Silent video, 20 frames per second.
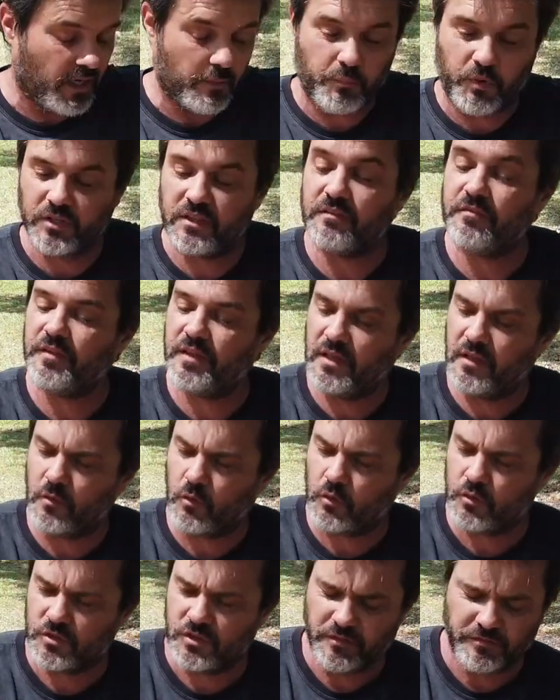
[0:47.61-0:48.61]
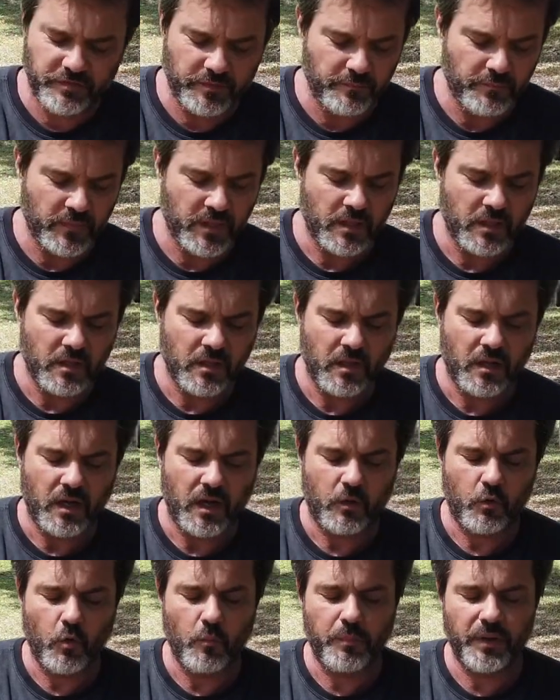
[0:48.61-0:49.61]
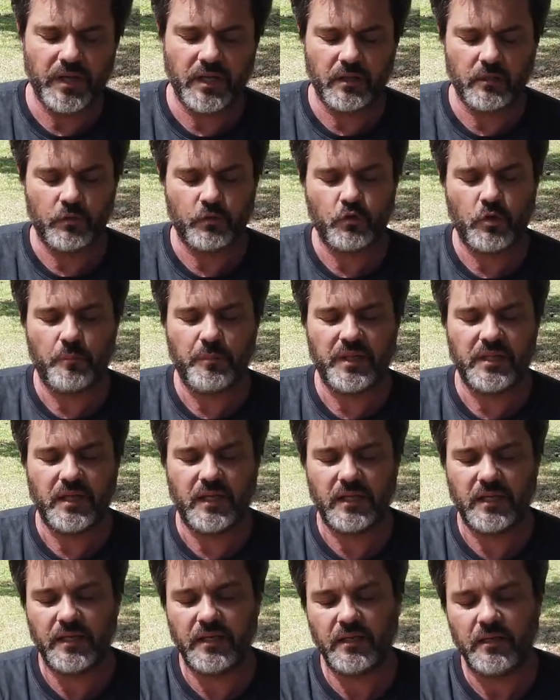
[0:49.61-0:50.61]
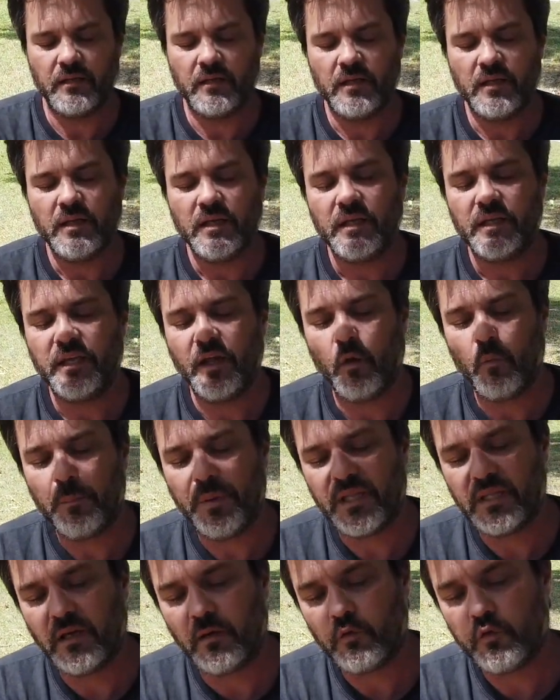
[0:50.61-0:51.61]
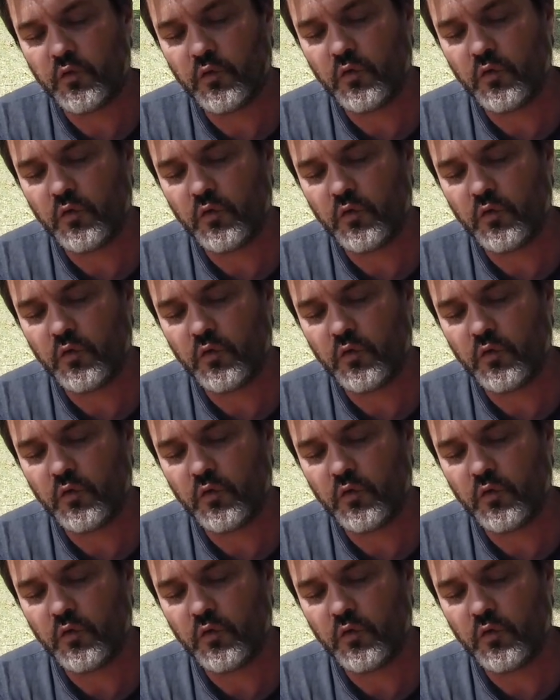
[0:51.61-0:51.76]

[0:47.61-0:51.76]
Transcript: que ela pode vir, inclusive, acompanhando a sua pedaleira, que é o pedal